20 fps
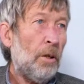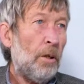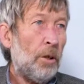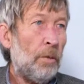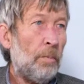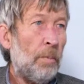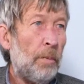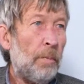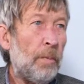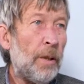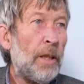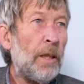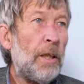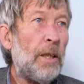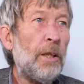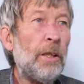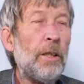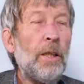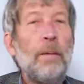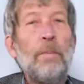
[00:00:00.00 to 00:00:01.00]
Ich bin
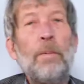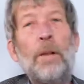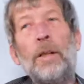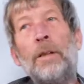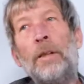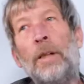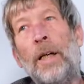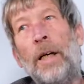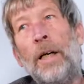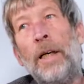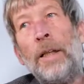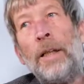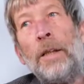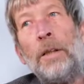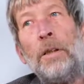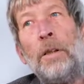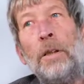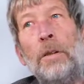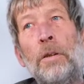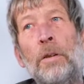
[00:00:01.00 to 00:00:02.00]
Mitglied der
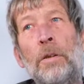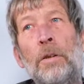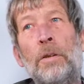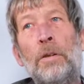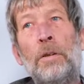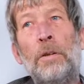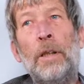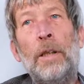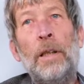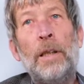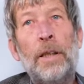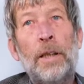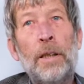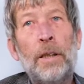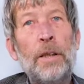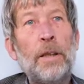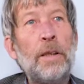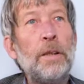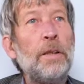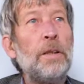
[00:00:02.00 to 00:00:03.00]
Partei Die
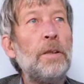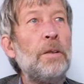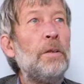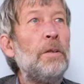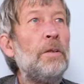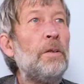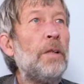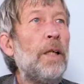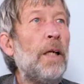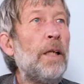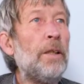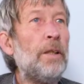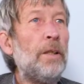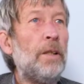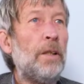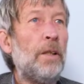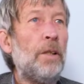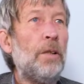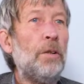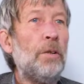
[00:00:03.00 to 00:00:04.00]
Linke seit
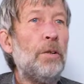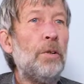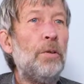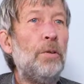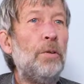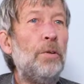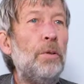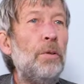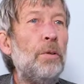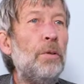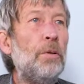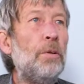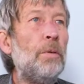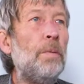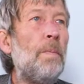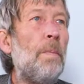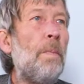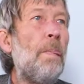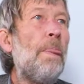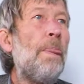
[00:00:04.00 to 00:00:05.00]
ihrer
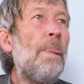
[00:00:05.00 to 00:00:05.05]
Gründung